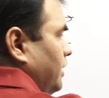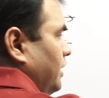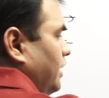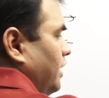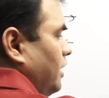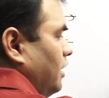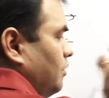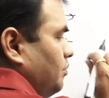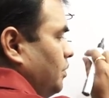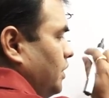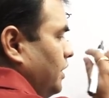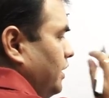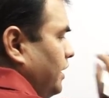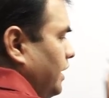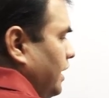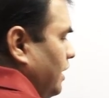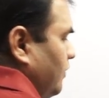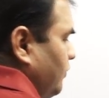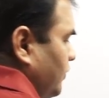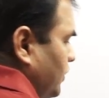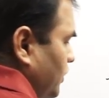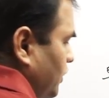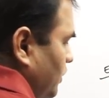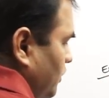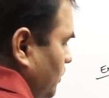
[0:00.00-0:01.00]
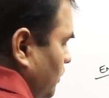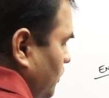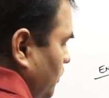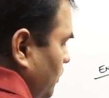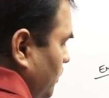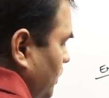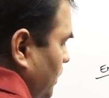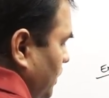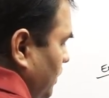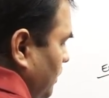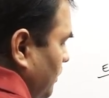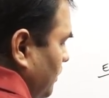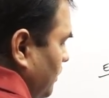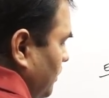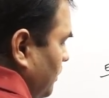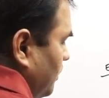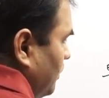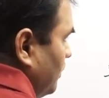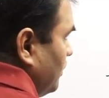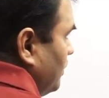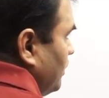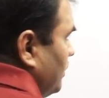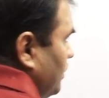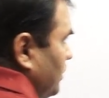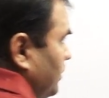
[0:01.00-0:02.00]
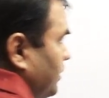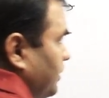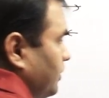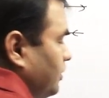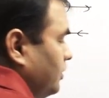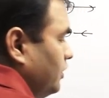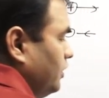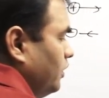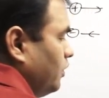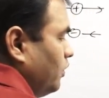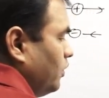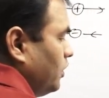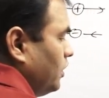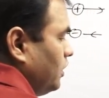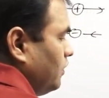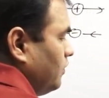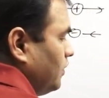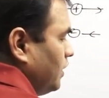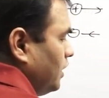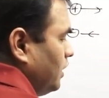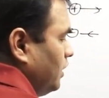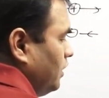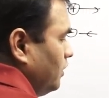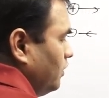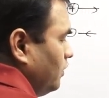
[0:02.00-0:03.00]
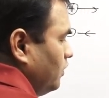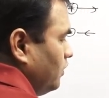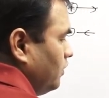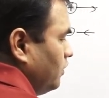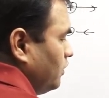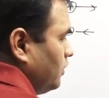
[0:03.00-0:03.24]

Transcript: यहाँ पे लेफ्ट की ओर होगी कितनी होगी वैल्यू